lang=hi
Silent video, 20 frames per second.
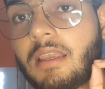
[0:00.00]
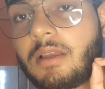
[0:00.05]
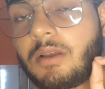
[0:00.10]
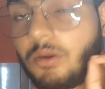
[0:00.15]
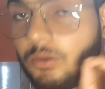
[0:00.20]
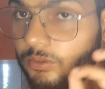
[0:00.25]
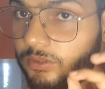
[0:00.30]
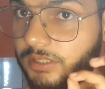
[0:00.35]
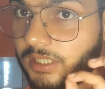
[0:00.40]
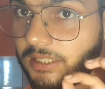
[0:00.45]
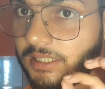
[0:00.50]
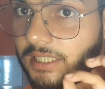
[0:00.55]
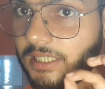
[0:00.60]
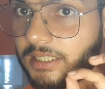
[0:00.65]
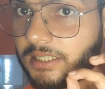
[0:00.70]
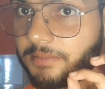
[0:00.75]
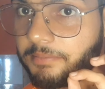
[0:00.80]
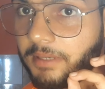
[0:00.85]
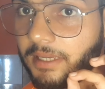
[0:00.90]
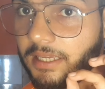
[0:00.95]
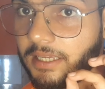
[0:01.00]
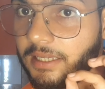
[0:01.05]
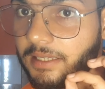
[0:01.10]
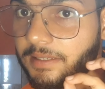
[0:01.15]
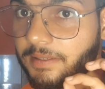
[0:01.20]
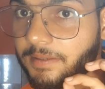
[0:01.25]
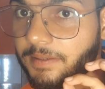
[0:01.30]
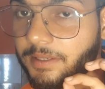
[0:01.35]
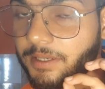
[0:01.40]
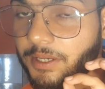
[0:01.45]
कौन से देश में
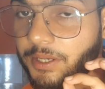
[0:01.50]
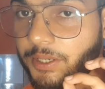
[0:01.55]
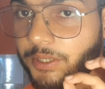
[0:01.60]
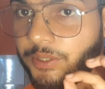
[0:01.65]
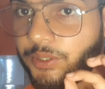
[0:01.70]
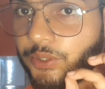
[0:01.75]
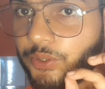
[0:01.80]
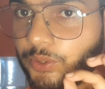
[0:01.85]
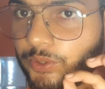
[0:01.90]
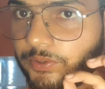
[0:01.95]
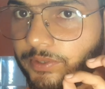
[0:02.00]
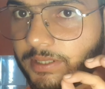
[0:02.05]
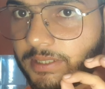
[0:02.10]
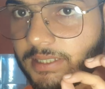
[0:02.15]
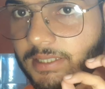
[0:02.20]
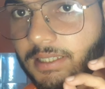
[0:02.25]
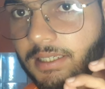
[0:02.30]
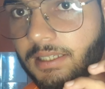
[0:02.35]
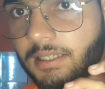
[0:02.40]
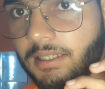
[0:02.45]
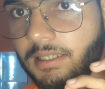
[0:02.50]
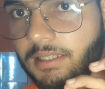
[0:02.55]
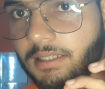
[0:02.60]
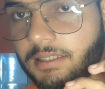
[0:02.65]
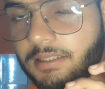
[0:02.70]
यूनिवर्सल